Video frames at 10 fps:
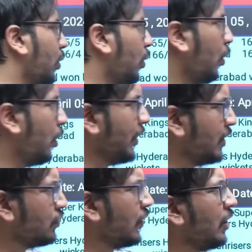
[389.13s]
और
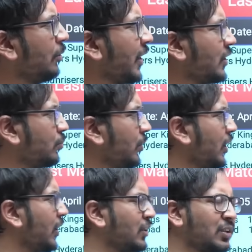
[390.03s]
इस वाले मैच में
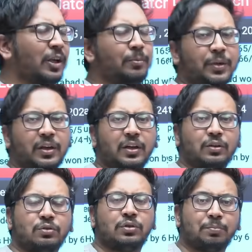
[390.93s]
इस आईपीएल का
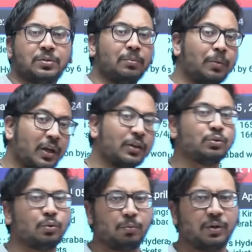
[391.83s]
जो सबसे बड़ा
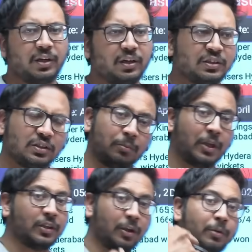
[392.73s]
स्कोर बना था इसके
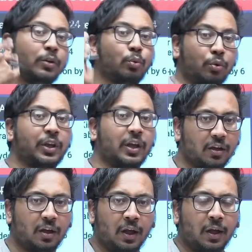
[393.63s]
बाद ये भी टूट गया था